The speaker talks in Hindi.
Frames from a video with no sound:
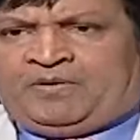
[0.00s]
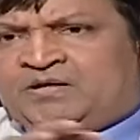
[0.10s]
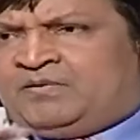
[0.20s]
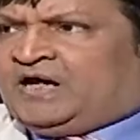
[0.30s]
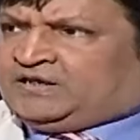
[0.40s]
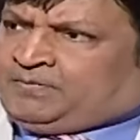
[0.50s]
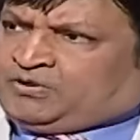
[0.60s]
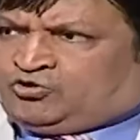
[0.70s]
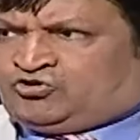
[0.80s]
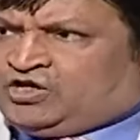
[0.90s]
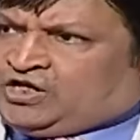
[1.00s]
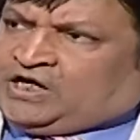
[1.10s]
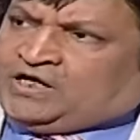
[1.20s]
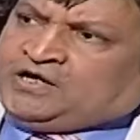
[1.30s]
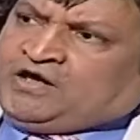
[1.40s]
फीमेल में आते बच्चों से
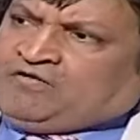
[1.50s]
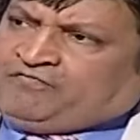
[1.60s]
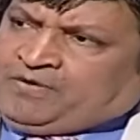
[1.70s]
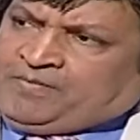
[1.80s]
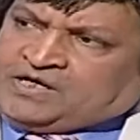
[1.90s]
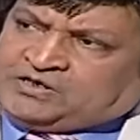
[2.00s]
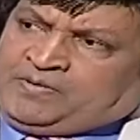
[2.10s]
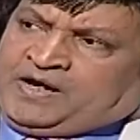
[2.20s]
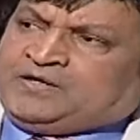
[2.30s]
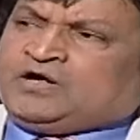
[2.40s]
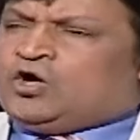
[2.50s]
निकली फीमेल्स में आई